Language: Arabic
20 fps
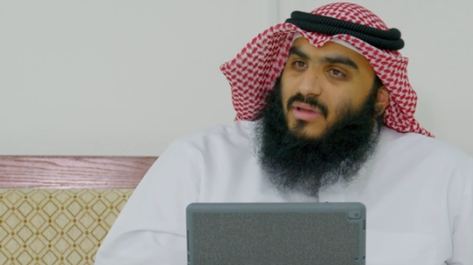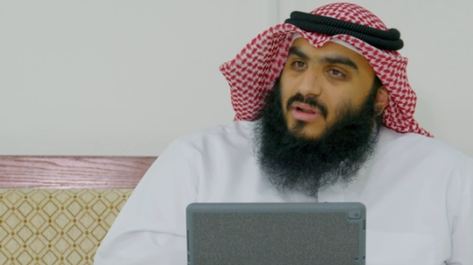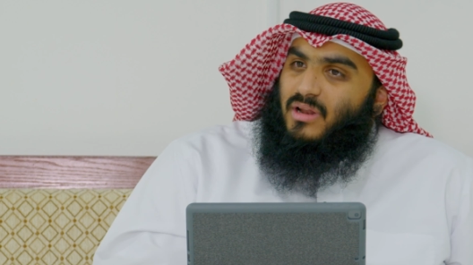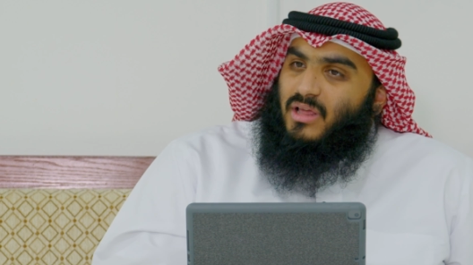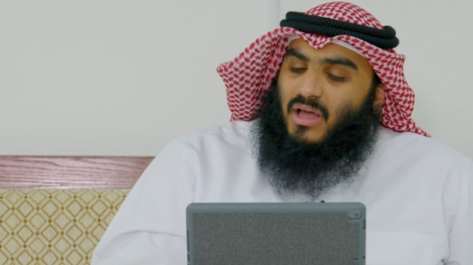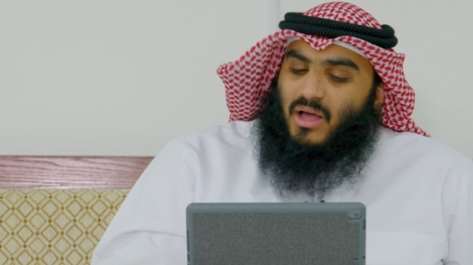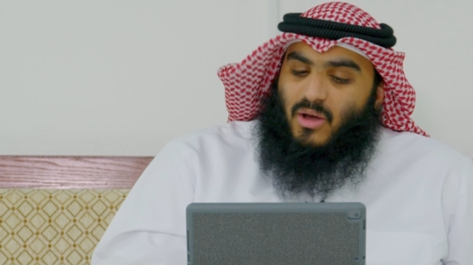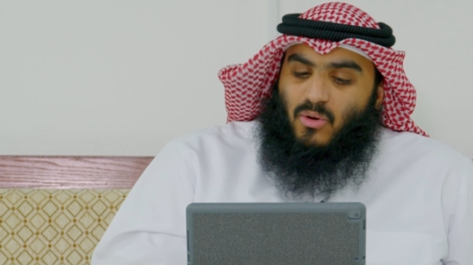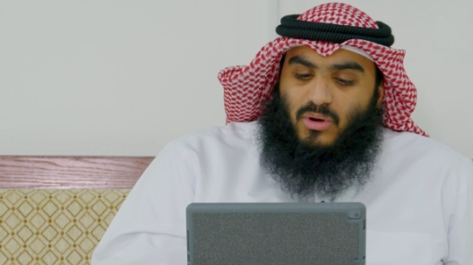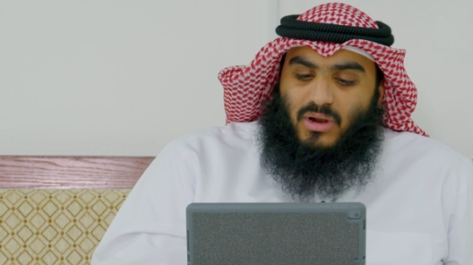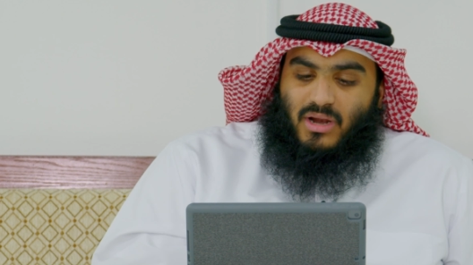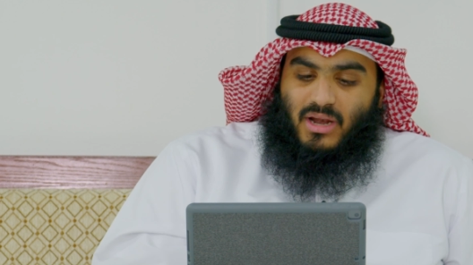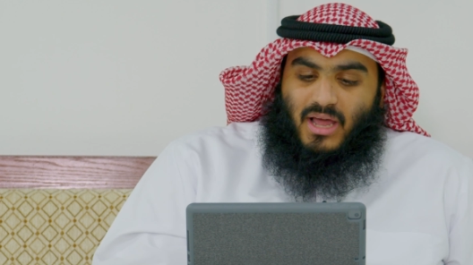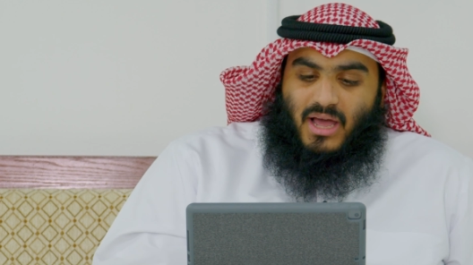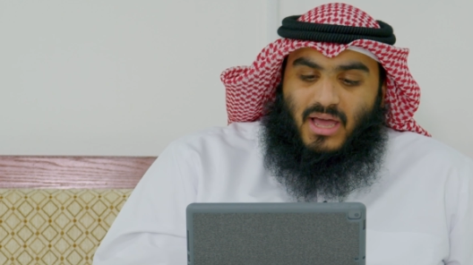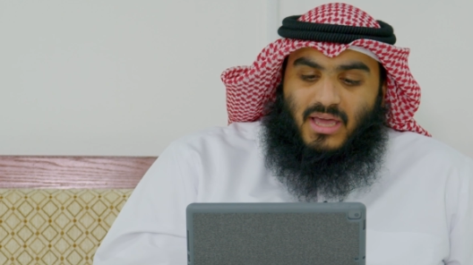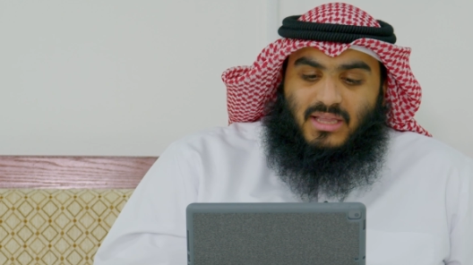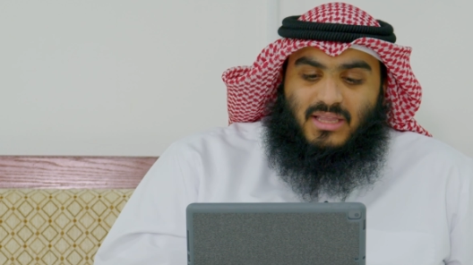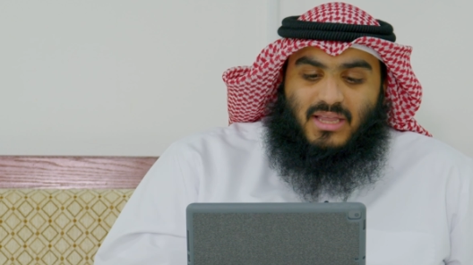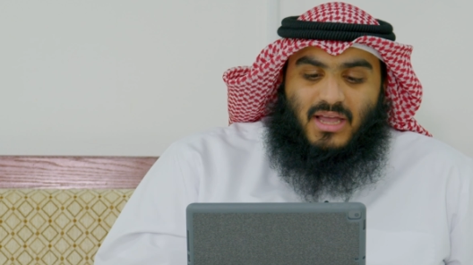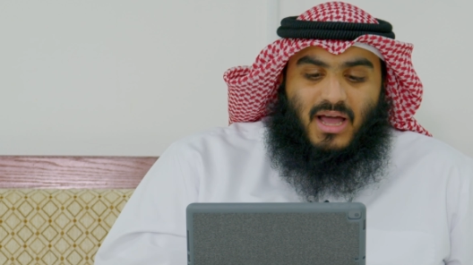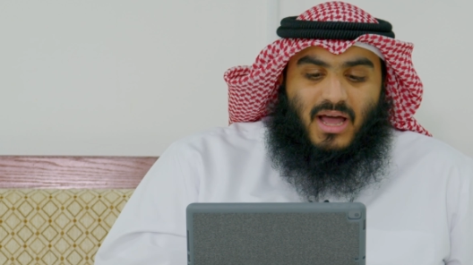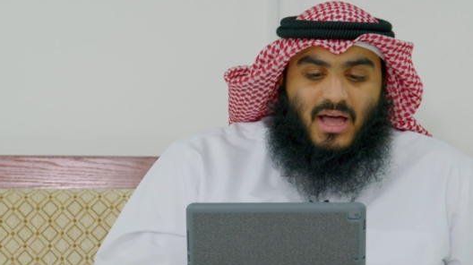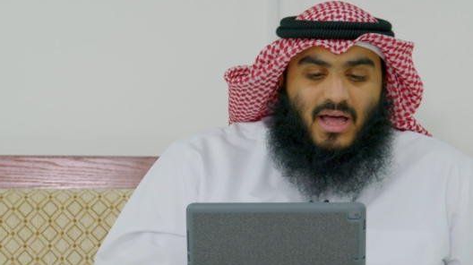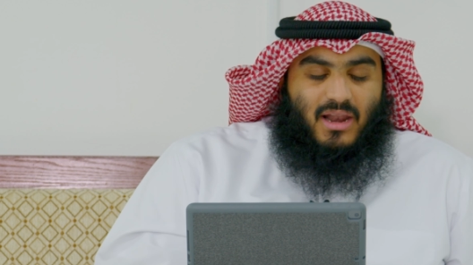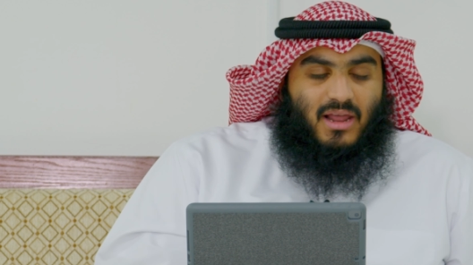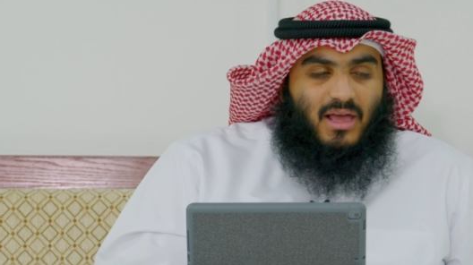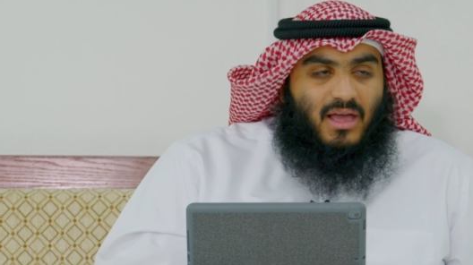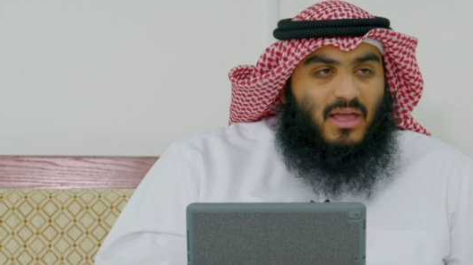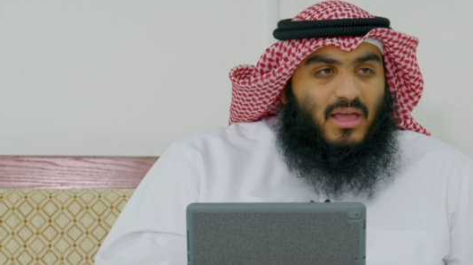لقول الله
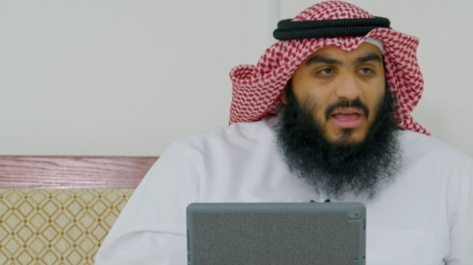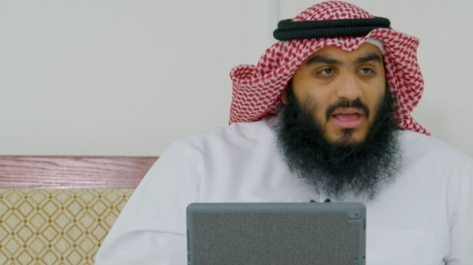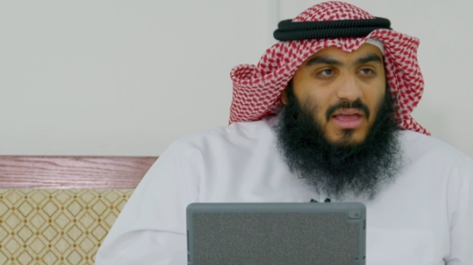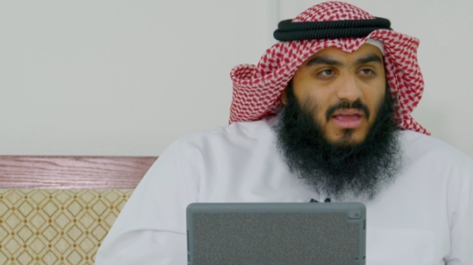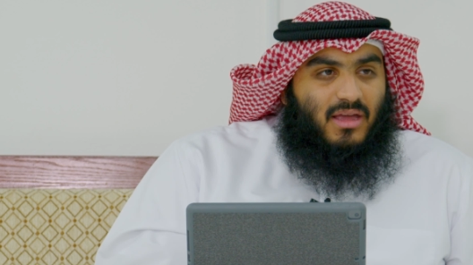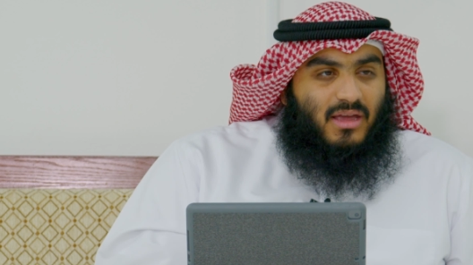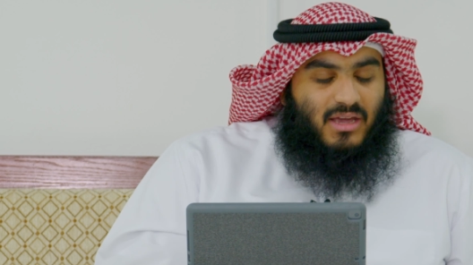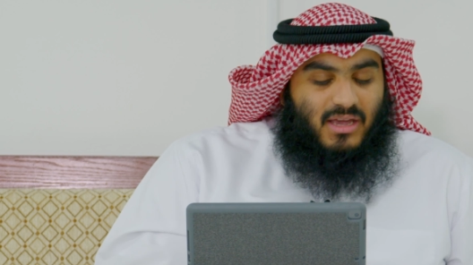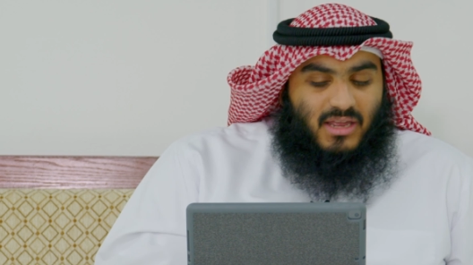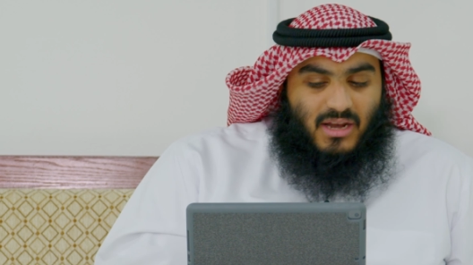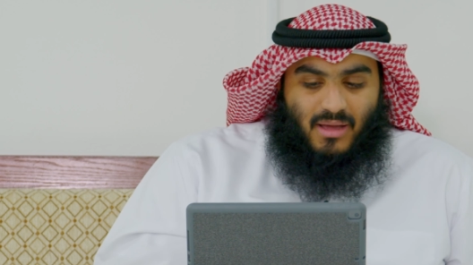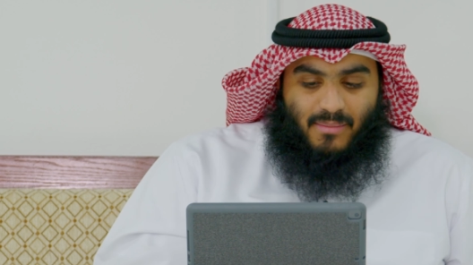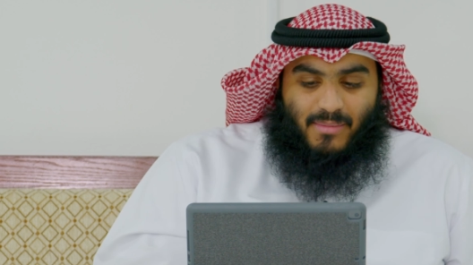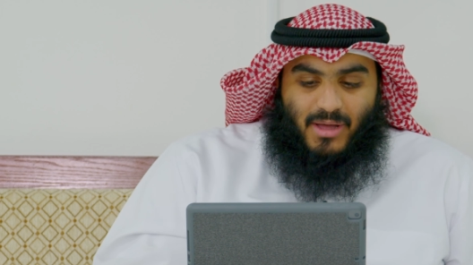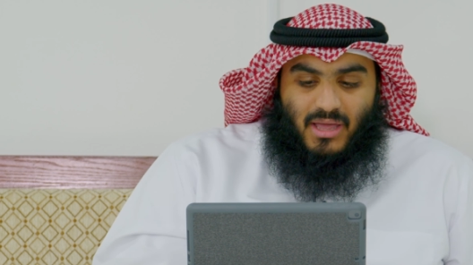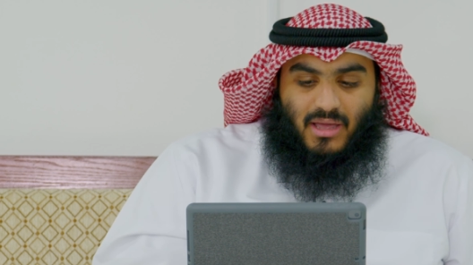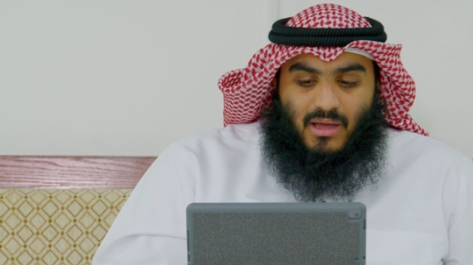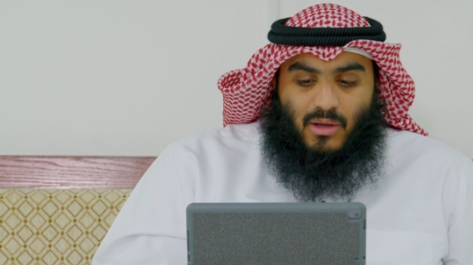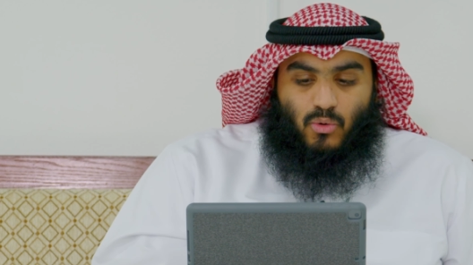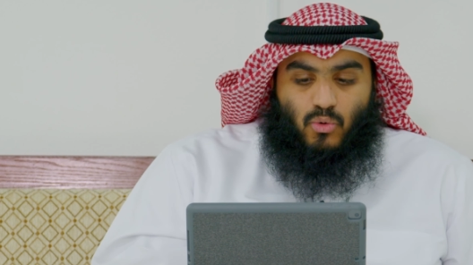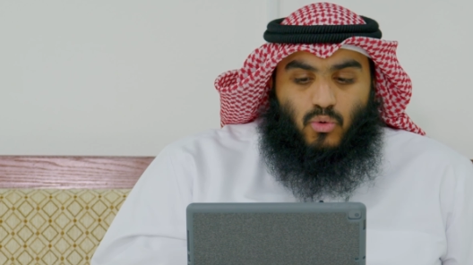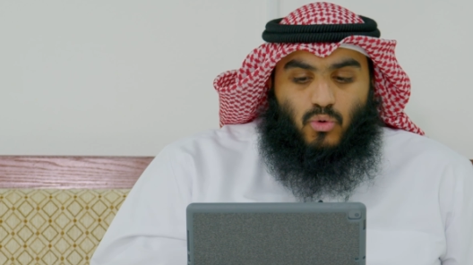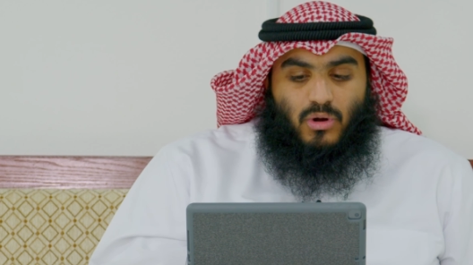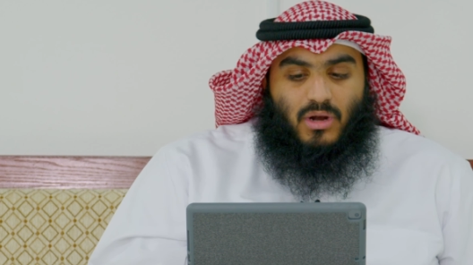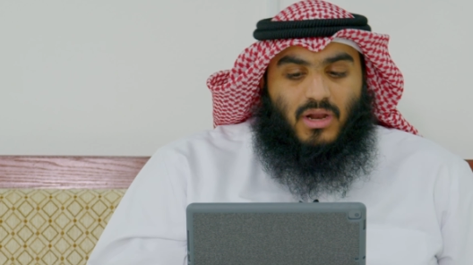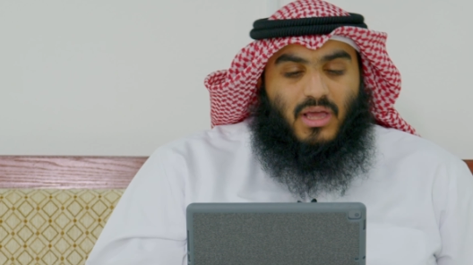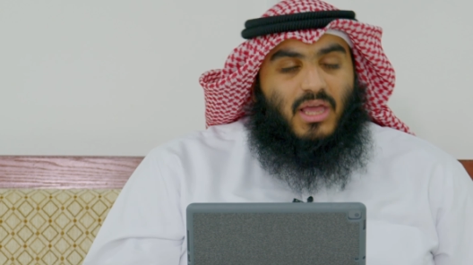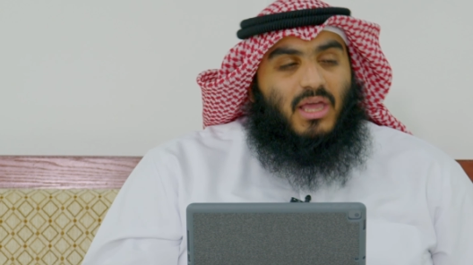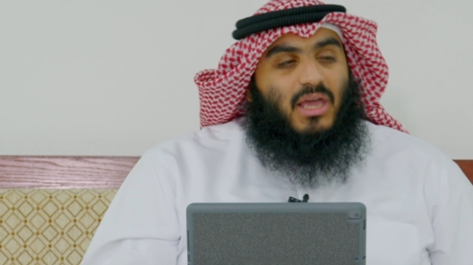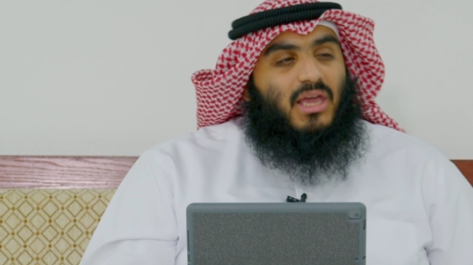تعالى حينما يقول